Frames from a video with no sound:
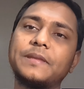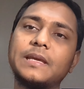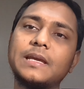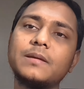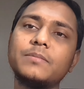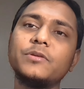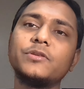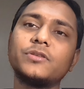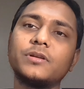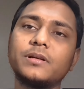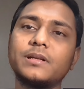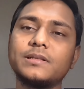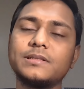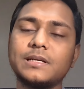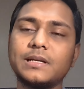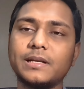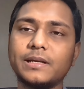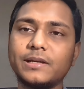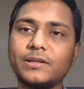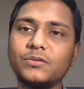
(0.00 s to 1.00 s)
এই বিষয়টা
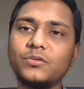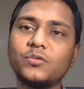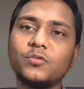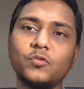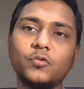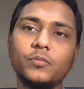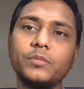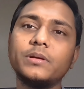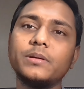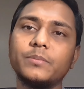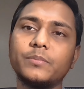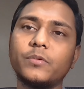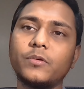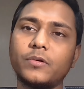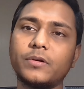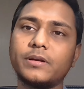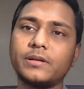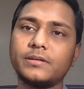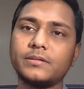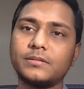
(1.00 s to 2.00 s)
জানা কিন্তু খুবই
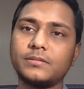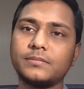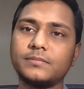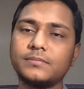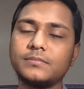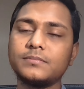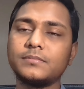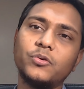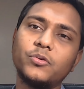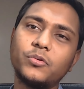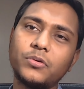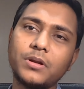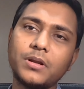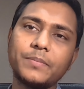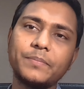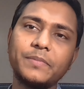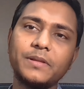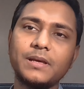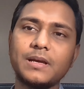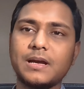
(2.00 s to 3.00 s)
ইম্পর্টেন্ট ধরুন
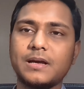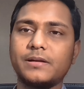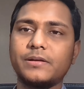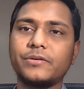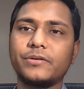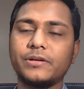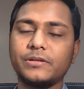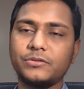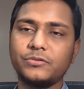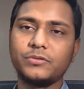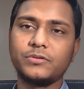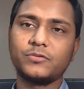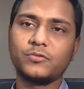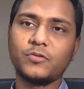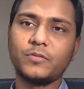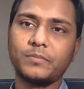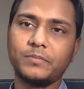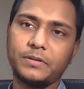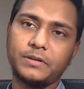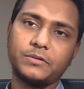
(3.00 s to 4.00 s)
আপনি আন্ডার গ্রাজুয়েট
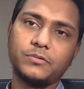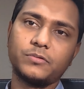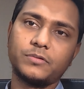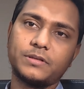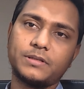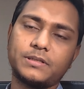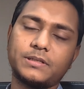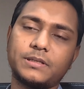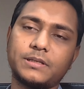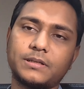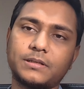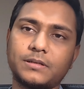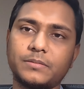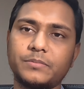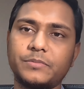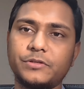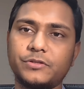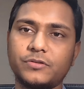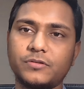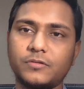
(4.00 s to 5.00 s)
কমপ্লিট করেছেন একটা
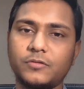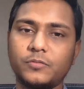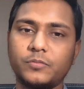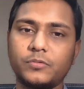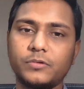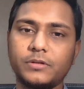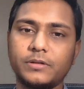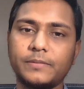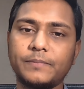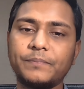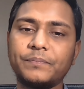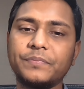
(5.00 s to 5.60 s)
বিষয়ের উপরে